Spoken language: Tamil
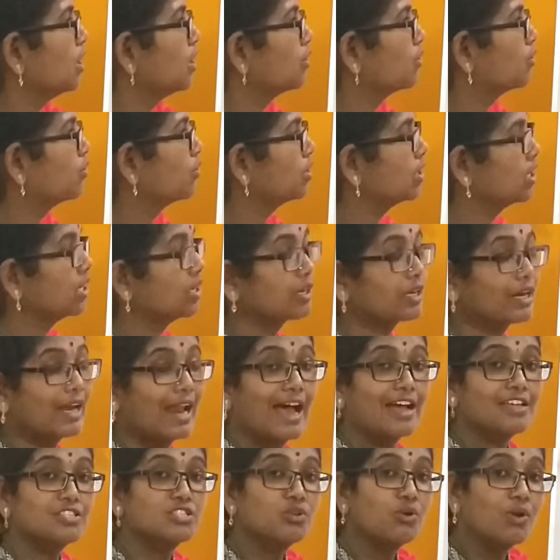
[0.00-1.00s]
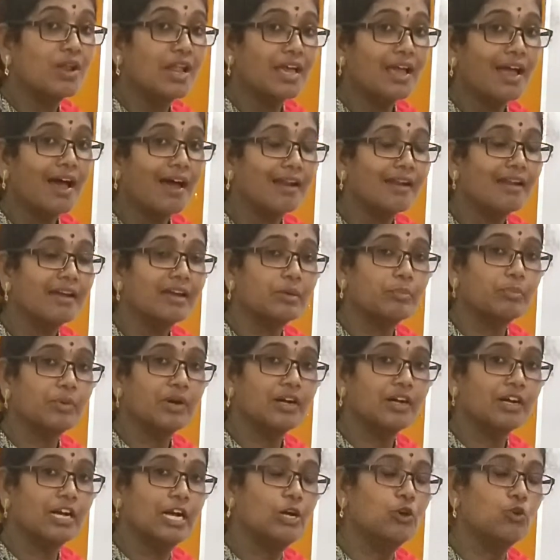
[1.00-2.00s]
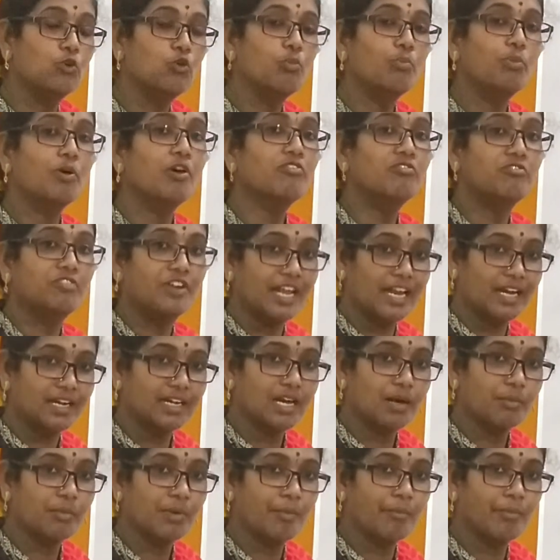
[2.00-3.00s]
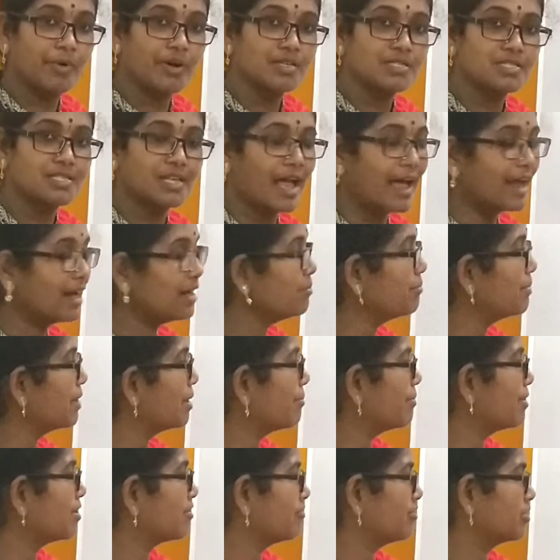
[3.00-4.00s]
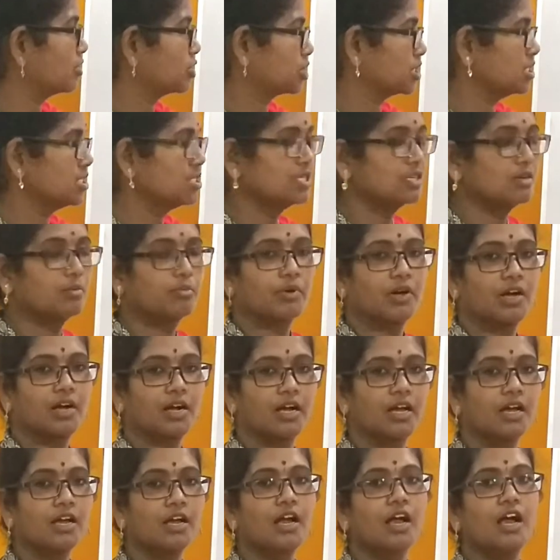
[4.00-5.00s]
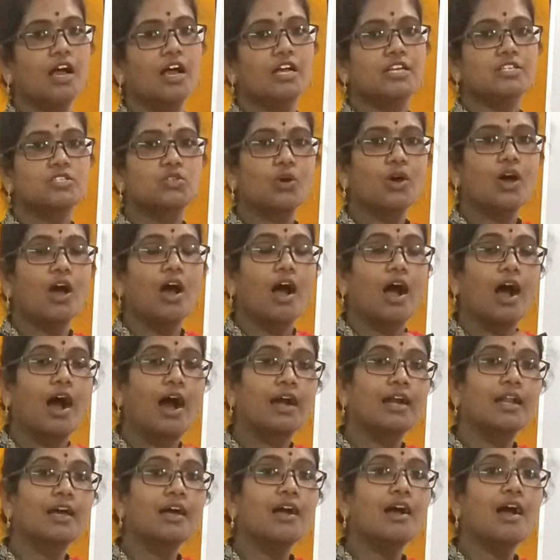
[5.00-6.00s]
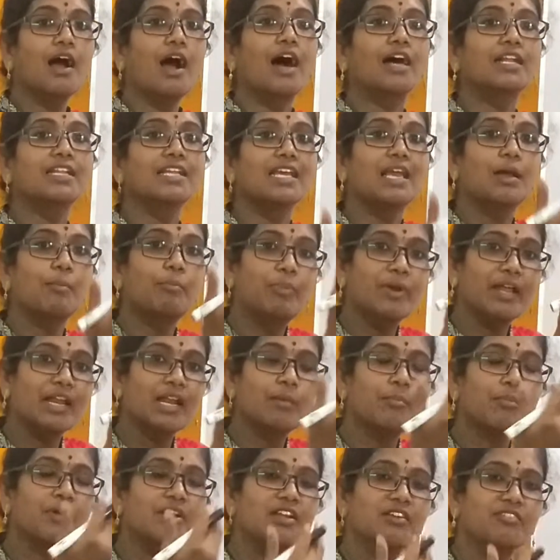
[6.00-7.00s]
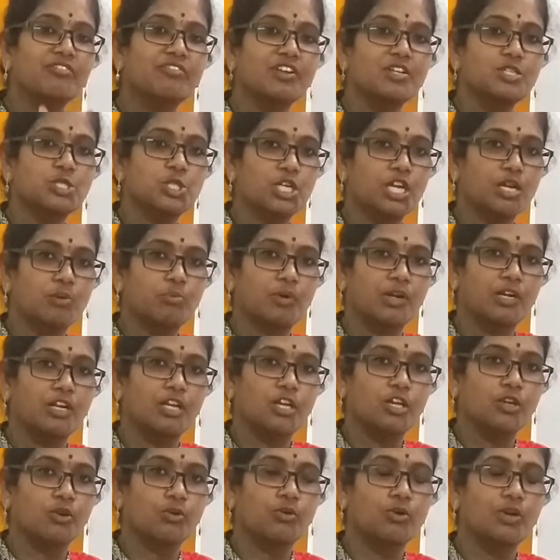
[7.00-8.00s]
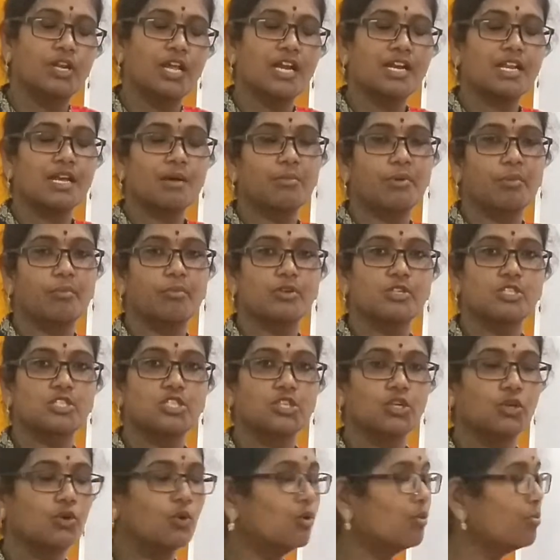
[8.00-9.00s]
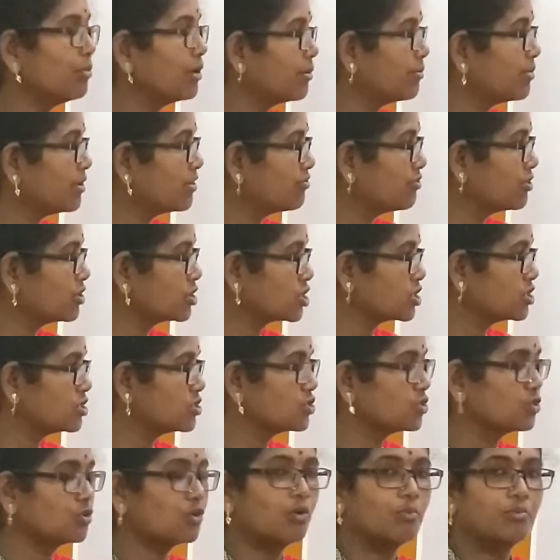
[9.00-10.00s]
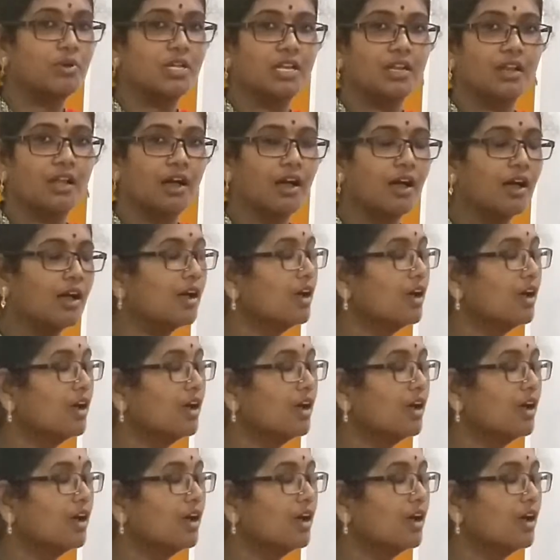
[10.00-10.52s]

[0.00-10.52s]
குரு கிளாஸ்க்குள்ளே யாரெல்லாம் இருப்பாங்க குரூப் ஆஃப் டேட்டா மெம்பர்ஸ் அண்ட் மெம்பர் ஃபங்க்ஷன்ஸ் இருப்பாங்க ஸோ ஆனால் அதை எப்படி நம்ம டிஃப்ரென்ஷியேட் பண்ணிக்கிறோம் டேட்டா மெம்பர்ஸையும் மெம்பர் ஃபங்க்ஷன்ஸையும் அப்படின்னா